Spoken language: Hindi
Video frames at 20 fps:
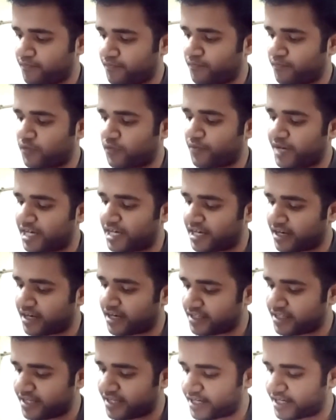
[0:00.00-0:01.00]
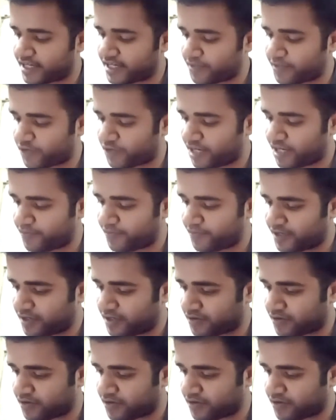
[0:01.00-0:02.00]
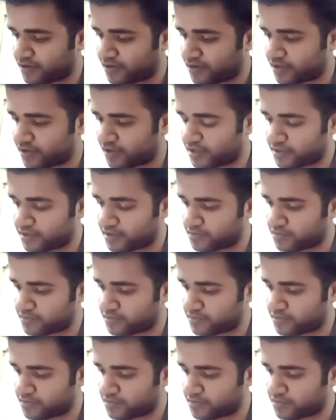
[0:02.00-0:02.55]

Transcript: मोमेंट लगा दिया एंड पॉइंट पे और